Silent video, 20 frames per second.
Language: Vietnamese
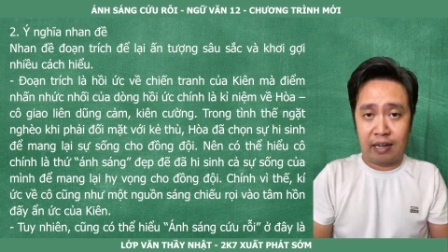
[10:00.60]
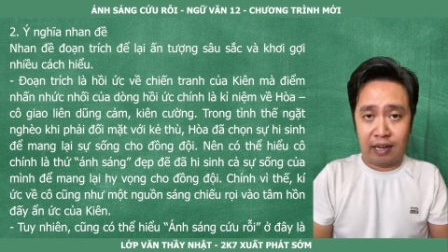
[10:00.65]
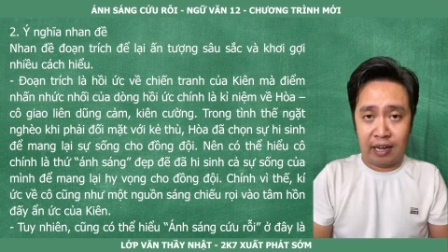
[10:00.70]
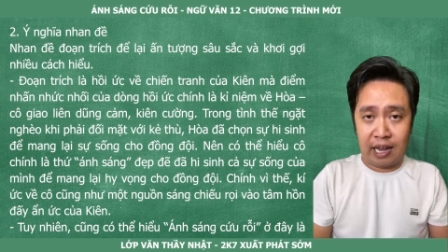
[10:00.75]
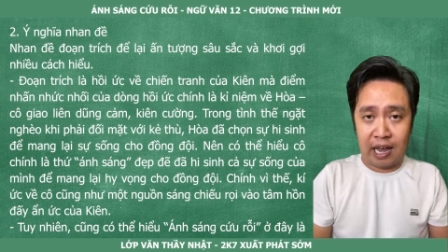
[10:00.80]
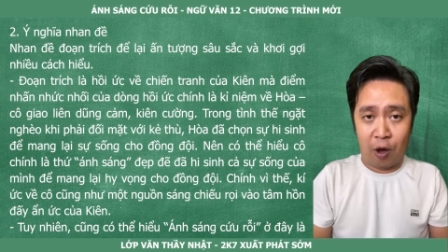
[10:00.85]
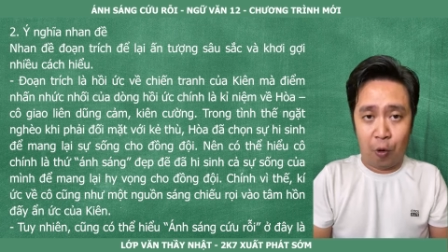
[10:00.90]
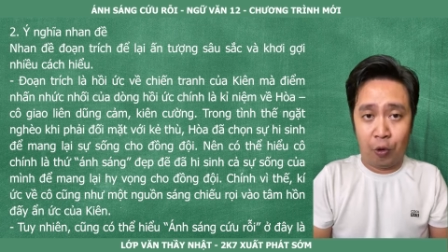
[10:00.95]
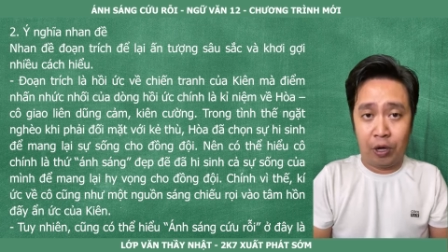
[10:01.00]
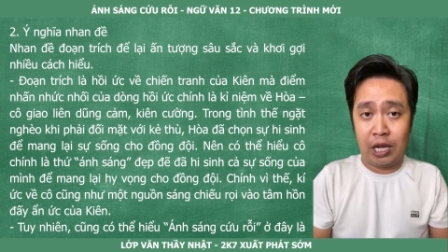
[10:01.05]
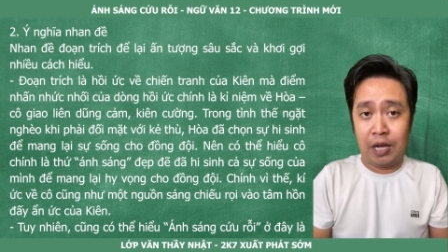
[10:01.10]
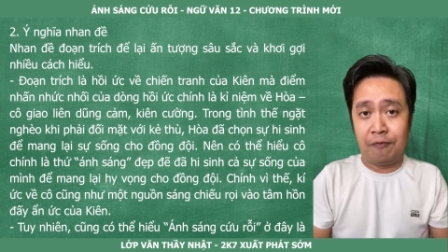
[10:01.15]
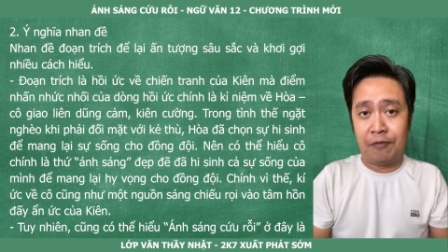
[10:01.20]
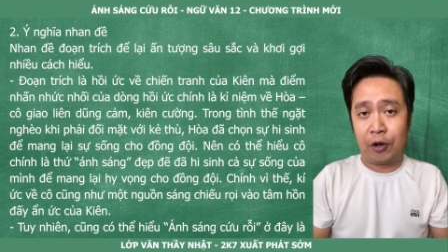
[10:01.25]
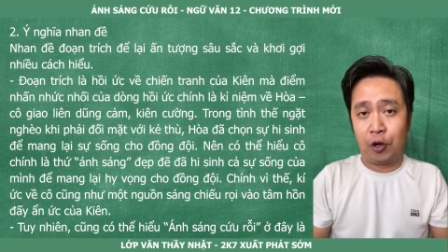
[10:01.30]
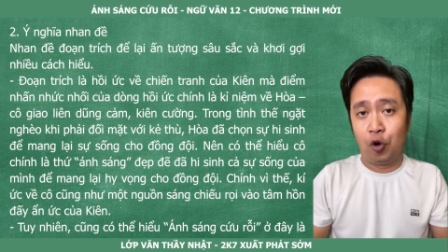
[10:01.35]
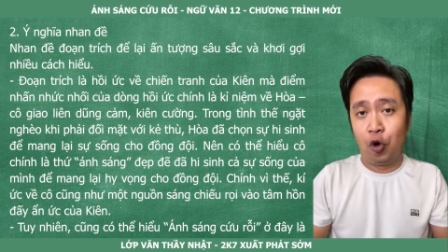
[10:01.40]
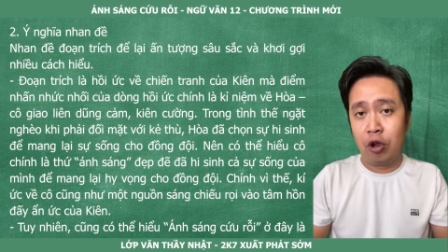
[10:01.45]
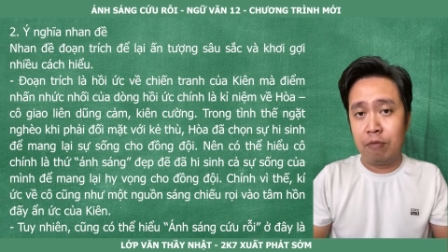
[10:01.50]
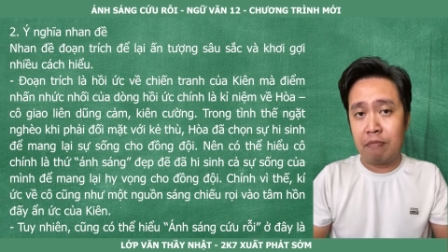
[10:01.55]
nghèo khi phải
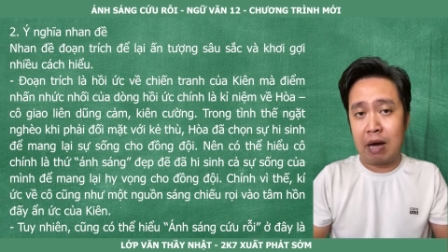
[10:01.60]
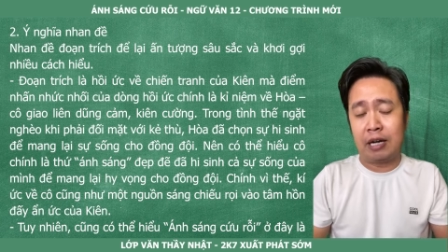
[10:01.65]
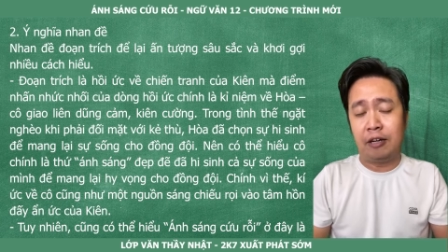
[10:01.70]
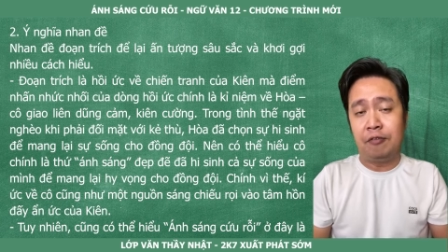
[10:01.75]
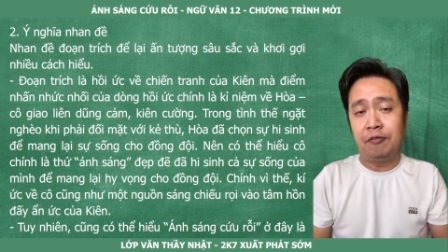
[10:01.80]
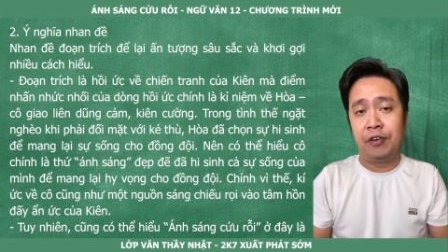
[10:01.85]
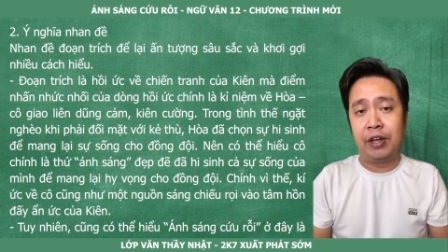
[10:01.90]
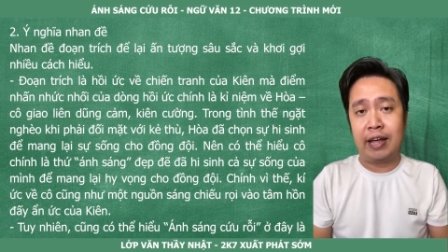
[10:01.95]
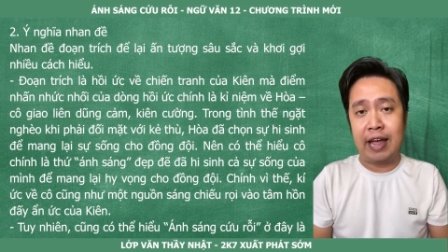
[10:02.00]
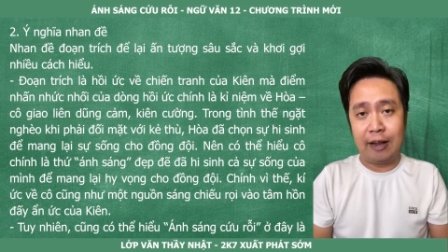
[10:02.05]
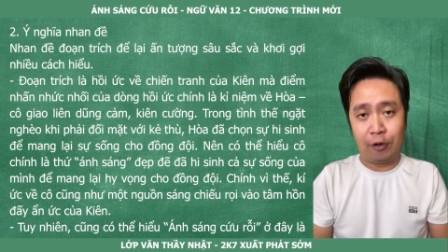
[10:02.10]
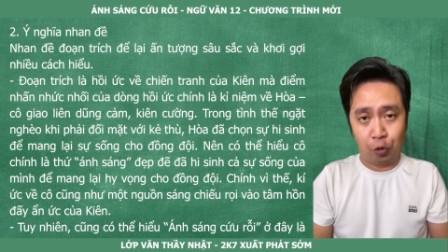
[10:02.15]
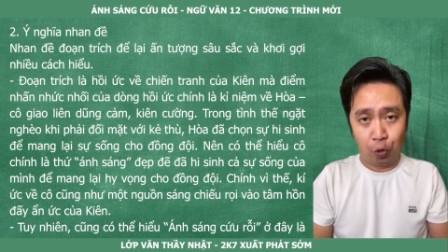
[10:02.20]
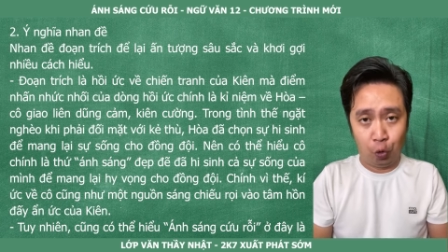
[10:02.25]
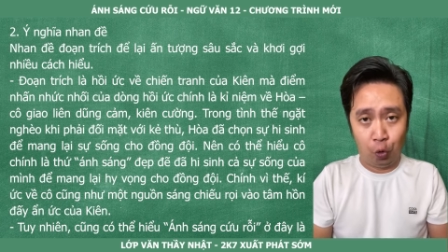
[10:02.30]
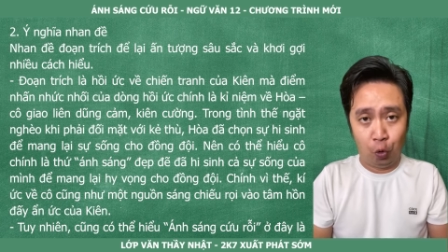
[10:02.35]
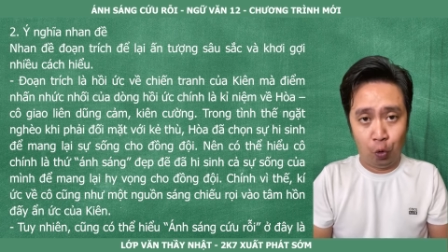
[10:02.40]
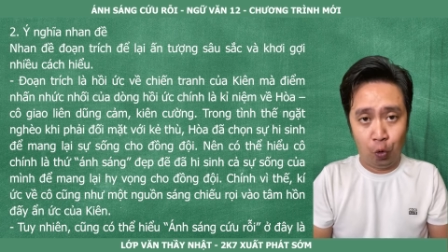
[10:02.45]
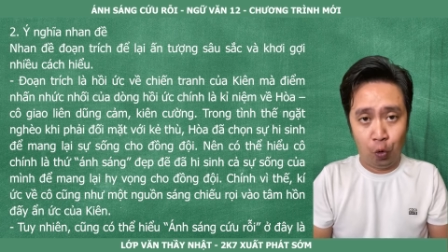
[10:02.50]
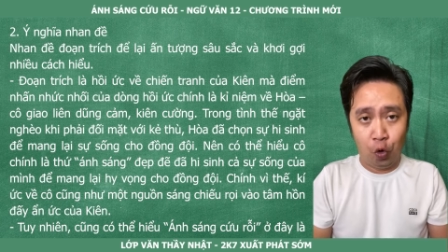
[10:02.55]
đối mặt với kẻ
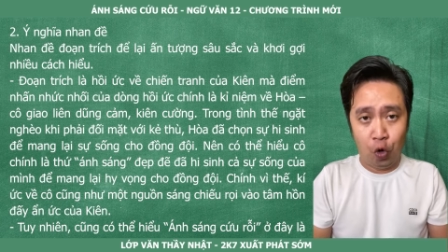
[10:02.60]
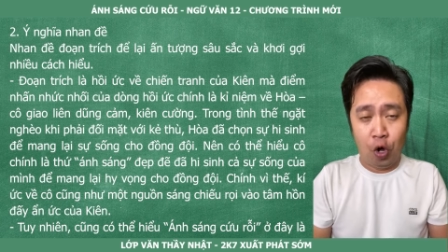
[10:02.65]
thù,